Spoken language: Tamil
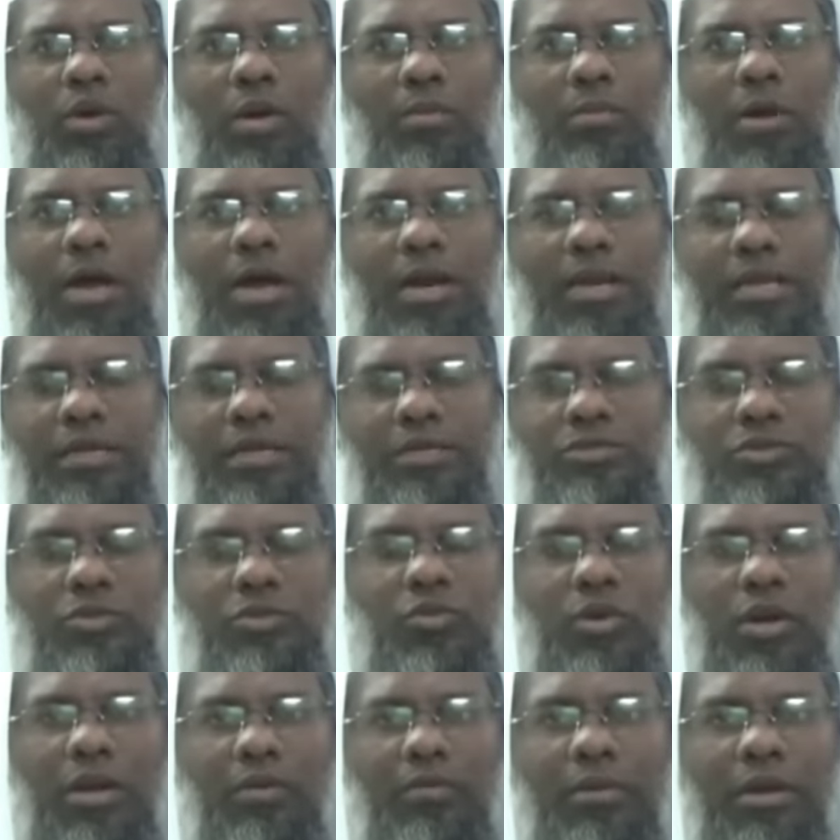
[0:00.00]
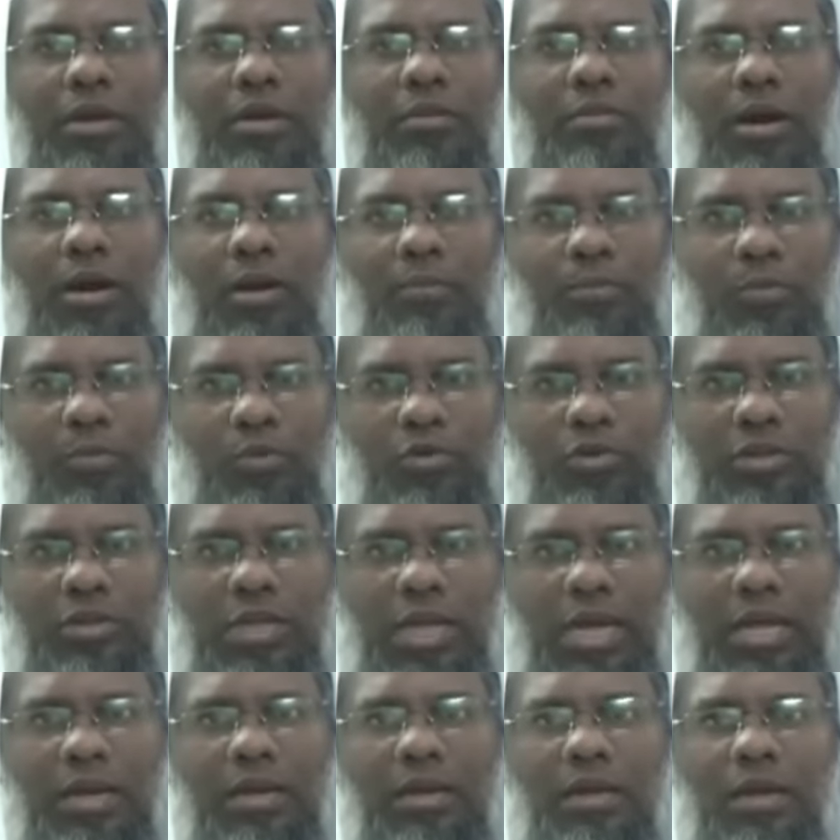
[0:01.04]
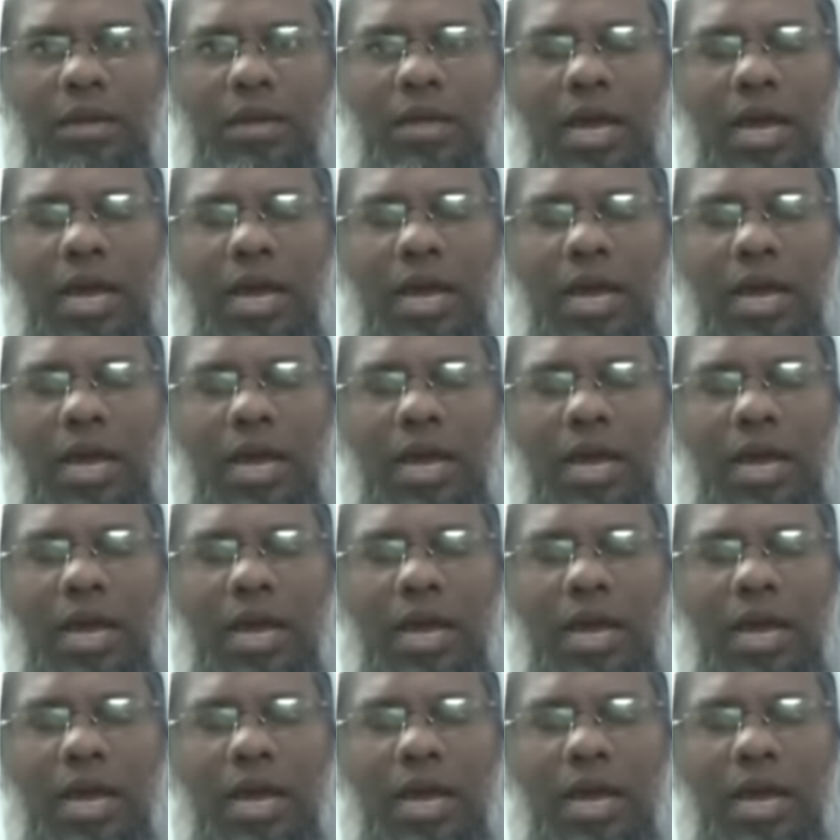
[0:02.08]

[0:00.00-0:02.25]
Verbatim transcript: உளமாற ஏற்றுக்கொள்ள வேண்டும் அப்போதுதான்